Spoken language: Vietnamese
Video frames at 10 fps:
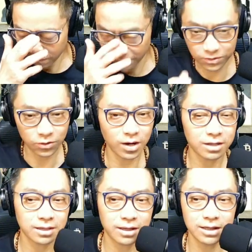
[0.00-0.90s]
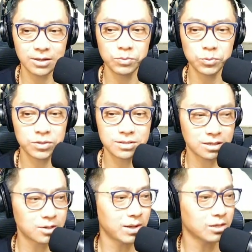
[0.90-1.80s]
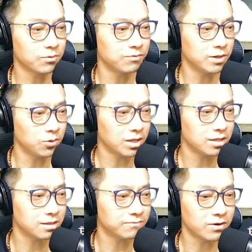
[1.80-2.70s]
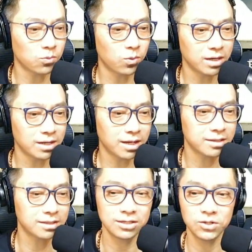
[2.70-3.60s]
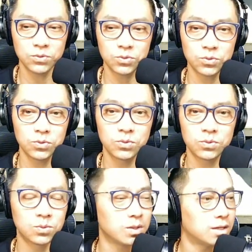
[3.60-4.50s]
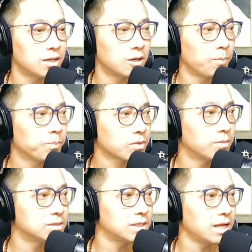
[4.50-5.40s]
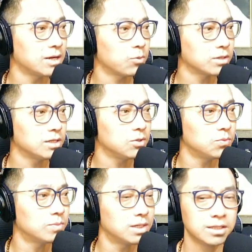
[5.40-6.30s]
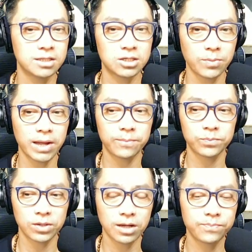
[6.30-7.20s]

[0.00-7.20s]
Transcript: và thôi đó là tất cả những gì mình muốn chia sẻ cho bạn trong cái video này và quay lại tín hiệu của uh, mình sẽ đẩy ra một cái tín hiệu mới cho bạn ok